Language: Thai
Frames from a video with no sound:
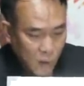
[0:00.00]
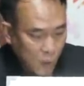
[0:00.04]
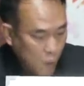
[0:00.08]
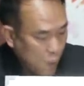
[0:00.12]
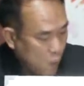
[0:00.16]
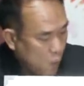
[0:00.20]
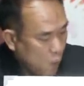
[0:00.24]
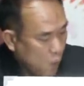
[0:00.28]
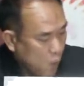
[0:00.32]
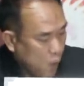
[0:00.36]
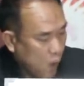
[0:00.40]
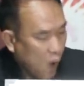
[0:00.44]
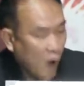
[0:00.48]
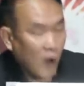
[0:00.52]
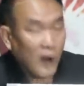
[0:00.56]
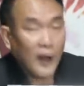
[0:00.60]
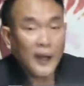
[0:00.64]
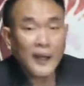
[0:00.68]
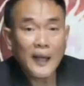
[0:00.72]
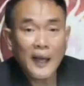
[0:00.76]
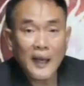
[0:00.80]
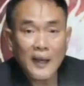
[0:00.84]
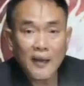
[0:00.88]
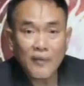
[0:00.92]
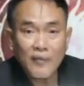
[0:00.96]
คู่ของลั
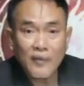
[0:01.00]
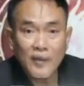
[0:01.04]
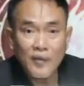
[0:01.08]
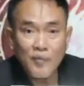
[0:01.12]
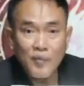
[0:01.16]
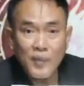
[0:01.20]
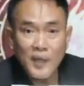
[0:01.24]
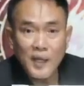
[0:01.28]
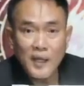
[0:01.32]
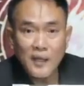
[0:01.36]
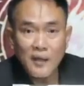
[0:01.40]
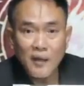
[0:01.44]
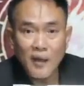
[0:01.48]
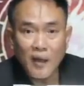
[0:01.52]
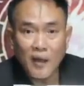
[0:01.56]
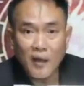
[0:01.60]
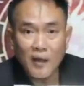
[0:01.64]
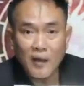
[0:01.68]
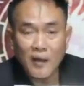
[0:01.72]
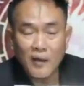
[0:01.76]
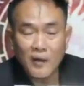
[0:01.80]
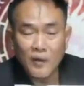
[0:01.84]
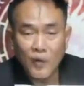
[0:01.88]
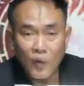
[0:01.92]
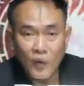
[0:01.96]
คนาราศีมีนเนี่ย
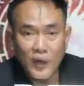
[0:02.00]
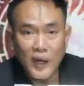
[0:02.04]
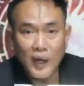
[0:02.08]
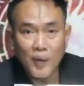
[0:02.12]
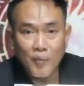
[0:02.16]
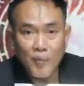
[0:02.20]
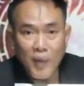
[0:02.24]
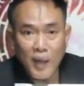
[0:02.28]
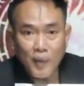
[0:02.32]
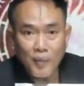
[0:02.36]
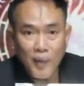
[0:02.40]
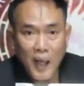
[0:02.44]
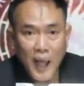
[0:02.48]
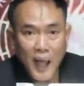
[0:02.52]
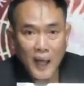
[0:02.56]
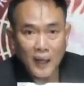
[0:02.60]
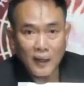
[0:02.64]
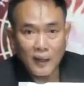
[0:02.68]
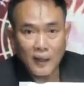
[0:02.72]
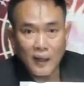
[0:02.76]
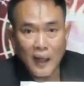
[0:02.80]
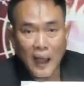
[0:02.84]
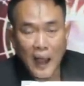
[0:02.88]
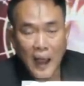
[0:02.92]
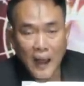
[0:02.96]
โดดเด่นมาก ๆ
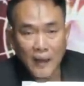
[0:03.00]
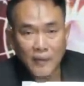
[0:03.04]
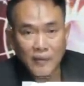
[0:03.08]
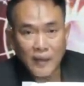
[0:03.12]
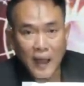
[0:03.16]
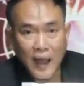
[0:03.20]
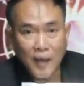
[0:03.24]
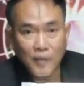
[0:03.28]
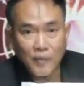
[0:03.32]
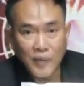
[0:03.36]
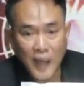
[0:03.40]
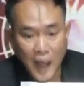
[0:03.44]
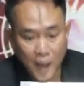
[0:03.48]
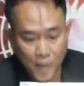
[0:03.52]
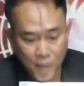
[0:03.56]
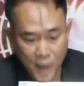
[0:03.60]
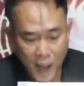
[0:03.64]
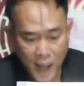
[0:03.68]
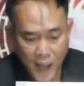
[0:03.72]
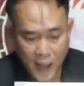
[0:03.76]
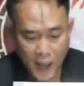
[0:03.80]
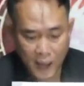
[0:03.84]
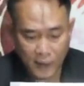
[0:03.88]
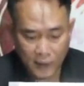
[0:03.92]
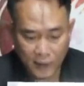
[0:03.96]
เลยห้าสามสาม
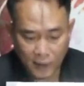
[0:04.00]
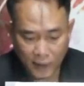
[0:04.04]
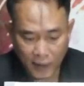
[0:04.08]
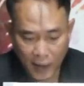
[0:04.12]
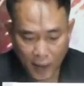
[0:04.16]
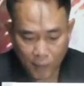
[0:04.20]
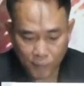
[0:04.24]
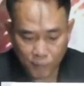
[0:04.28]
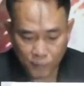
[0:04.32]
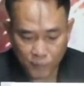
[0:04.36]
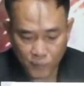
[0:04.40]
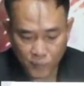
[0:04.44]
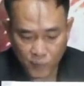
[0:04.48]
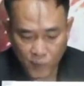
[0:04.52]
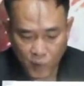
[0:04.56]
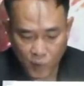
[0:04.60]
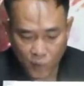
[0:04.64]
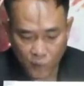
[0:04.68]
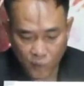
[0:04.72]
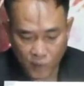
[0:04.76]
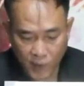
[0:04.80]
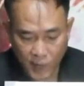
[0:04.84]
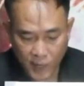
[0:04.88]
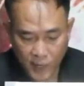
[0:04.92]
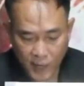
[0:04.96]
ห้านะครับ จด
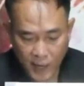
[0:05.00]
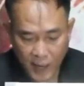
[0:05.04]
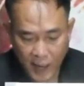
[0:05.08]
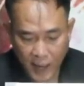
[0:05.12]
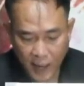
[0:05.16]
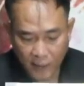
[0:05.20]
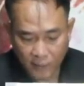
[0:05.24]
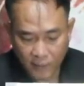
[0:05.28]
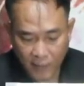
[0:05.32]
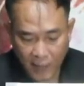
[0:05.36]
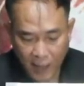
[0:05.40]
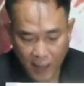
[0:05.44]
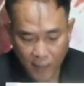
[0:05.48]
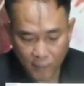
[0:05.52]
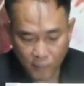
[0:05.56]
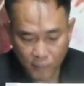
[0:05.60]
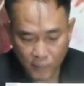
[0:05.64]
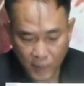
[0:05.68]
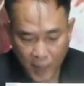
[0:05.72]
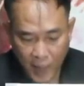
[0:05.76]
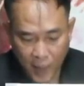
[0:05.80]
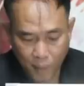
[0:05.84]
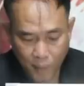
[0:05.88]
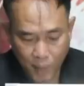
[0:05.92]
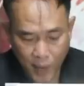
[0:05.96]
ไหมห้าสาม
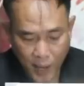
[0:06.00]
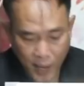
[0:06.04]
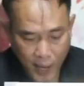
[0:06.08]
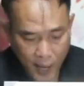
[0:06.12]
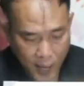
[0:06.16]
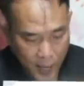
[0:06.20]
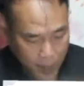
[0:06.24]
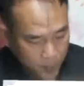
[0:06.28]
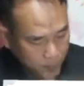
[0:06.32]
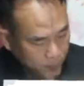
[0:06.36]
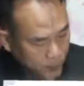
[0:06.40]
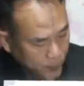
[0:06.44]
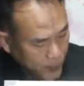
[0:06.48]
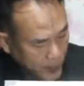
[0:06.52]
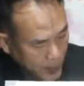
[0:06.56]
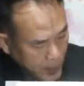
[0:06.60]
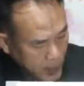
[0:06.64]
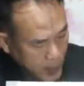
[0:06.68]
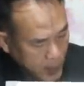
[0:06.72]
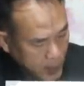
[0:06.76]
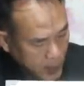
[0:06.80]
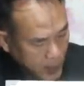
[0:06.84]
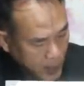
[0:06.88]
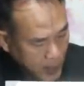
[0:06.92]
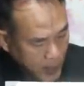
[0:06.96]
สามห้า
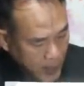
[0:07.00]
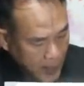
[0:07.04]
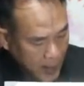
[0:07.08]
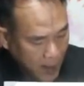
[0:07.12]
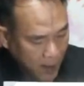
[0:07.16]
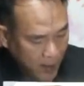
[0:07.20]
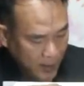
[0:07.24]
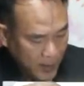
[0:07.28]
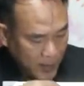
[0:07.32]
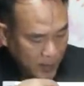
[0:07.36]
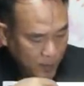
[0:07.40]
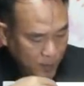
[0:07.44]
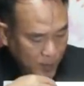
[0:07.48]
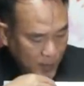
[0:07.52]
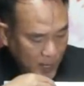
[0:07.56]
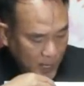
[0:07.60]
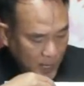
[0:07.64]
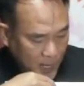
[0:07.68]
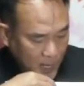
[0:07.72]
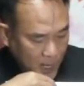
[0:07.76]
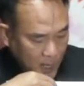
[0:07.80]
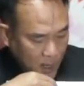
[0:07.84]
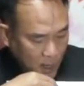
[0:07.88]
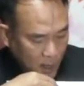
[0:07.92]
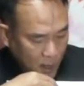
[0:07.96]
แล้วอันนี้มี
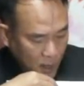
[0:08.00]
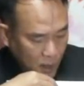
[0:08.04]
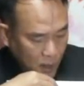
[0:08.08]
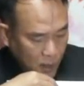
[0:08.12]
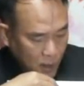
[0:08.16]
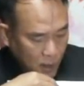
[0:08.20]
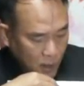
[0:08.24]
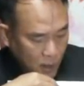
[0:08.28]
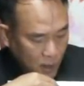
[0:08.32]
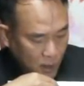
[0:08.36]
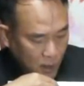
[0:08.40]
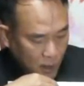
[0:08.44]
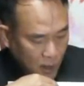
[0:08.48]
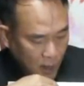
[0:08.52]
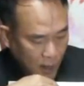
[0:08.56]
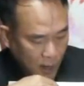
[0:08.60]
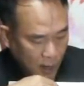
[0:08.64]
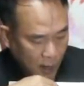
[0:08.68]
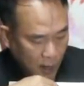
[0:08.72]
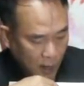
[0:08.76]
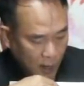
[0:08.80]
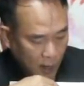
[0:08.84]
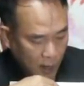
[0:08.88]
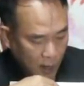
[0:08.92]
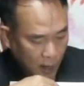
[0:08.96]

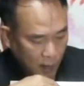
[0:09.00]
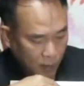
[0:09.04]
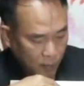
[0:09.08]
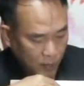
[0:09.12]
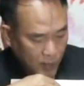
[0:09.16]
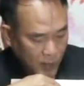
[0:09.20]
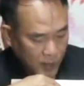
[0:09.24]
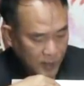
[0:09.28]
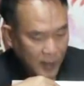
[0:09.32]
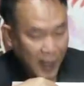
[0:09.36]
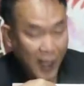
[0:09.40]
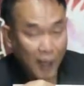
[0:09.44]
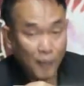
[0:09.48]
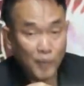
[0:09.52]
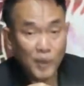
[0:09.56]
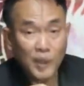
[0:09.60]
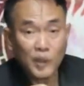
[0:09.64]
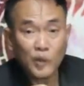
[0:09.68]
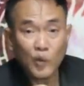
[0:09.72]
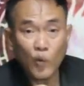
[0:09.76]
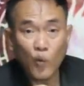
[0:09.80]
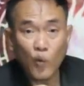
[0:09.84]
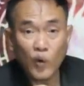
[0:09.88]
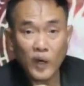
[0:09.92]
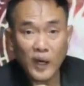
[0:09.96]
อ่ามีสามมี
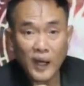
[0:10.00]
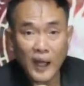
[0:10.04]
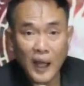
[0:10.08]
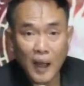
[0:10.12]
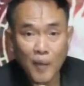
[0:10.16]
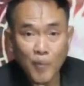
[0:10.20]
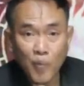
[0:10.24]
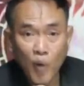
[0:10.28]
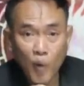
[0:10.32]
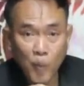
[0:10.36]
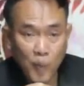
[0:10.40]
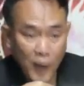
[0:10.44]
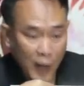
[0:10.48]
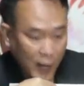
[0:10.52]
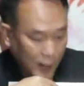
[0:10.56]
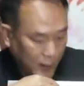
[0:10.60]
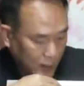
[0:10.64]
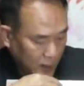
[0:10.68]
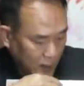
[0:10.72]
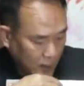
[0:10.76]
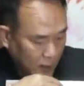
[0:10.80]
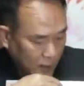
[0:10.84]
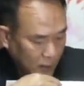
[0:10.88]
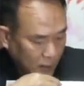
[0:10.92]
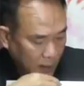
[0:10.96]
ศูนย์นะครับ พบการ
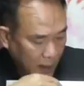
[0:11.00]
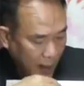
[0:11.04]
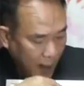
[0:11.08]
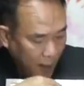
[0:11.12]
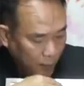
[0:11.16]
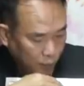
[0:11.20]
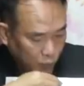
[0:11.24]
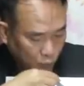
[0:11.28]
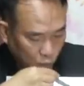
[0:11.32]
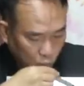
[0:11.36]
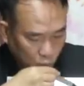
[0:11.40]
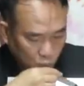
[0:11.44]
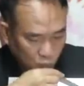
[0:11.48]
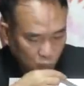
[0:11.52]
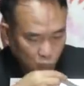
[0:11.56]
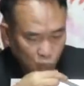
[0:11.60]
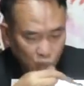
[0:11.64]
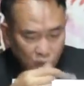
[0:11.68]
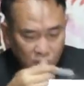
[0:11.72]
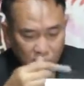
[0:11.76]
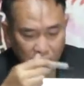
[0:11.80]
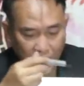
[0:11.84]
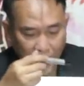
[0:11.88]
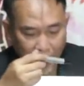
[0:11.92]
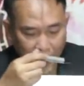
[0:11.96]
เงินสามศูนย์ศูน
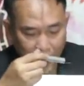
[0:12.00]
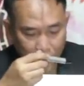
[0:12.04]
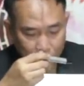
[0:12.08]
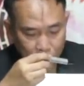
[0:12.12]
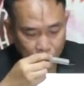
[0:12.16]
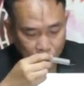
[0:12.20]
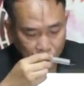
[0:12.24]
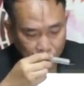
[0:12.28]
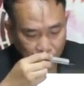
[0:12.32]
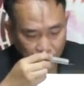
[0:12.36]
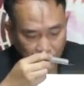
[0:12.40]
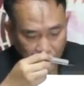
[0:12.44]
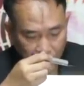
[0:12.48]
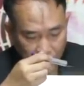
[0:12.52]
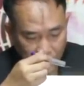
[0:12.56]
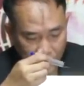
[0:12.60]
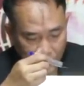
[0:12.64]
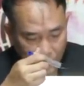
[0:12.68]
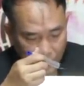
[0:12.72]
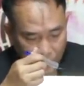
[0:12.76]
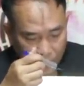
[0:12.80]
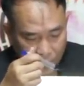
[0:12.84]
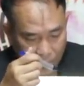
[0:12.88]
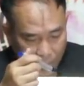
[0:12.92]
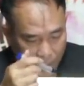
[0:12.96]
ย์สาม
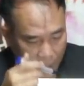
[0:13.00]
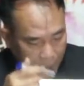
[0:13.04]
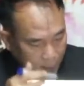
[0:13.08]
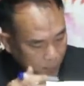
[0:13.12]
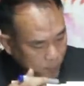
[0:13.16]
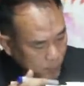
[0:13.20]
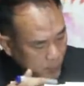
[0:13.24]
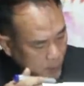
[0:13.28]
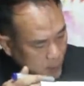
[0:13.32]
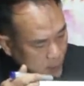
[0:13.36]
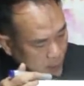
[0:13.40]
นะครับ